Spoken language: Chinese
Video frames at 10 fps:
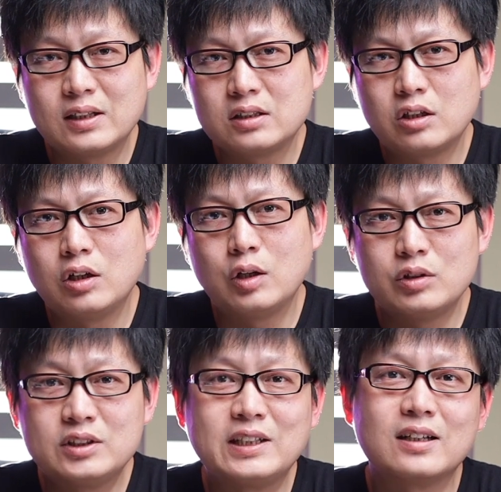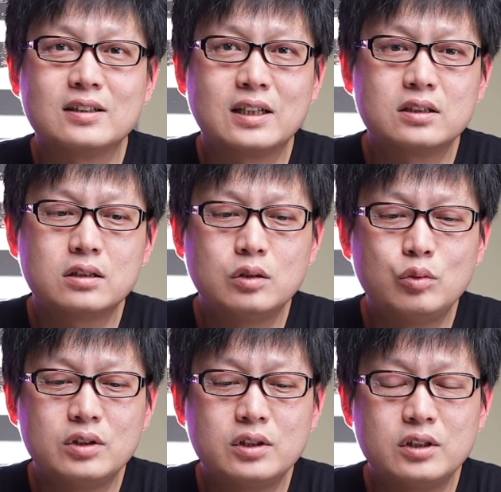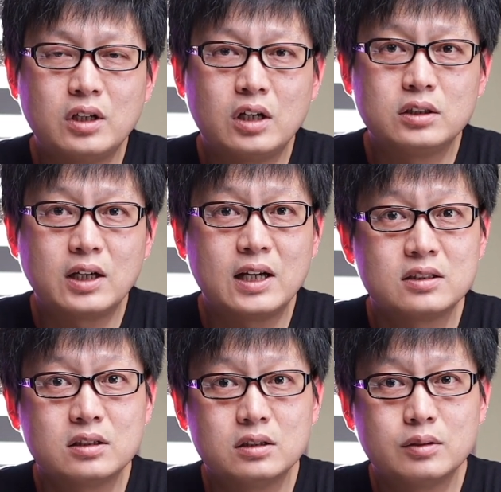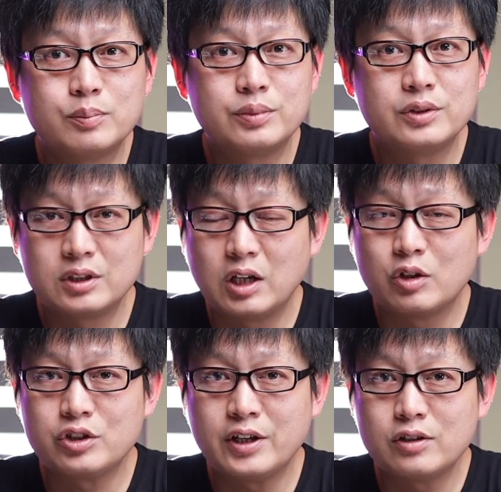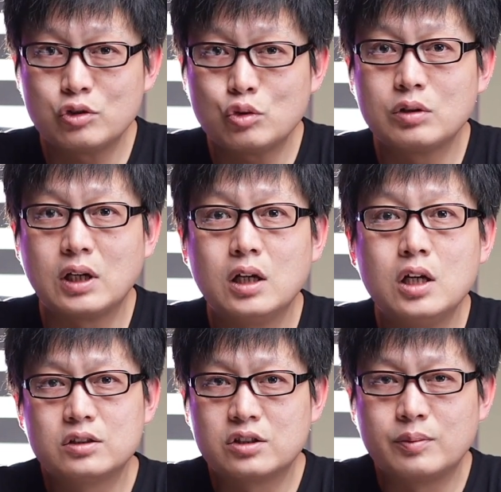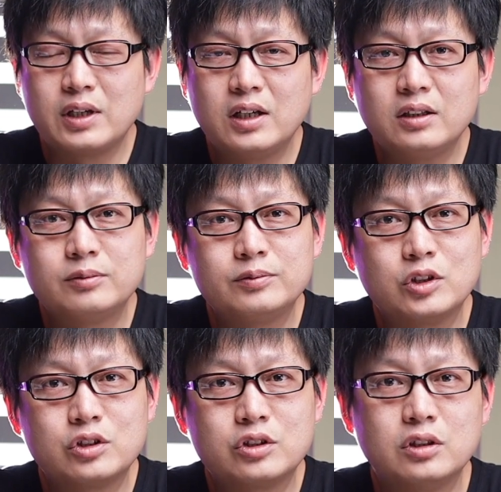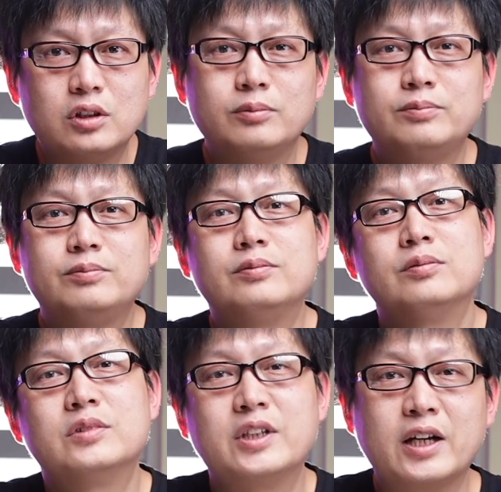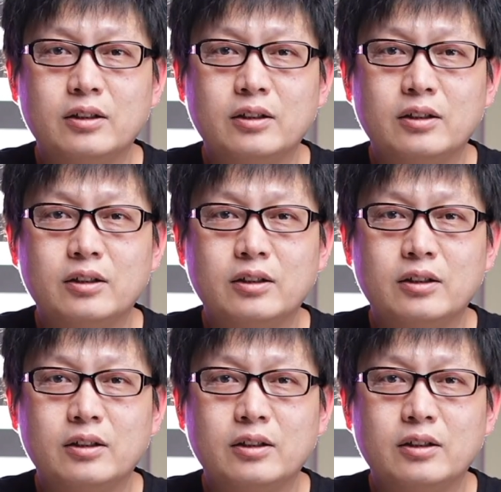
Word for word: 但是后来我想了一下，这个问题好像还是比较严重的，是什么呢？就是这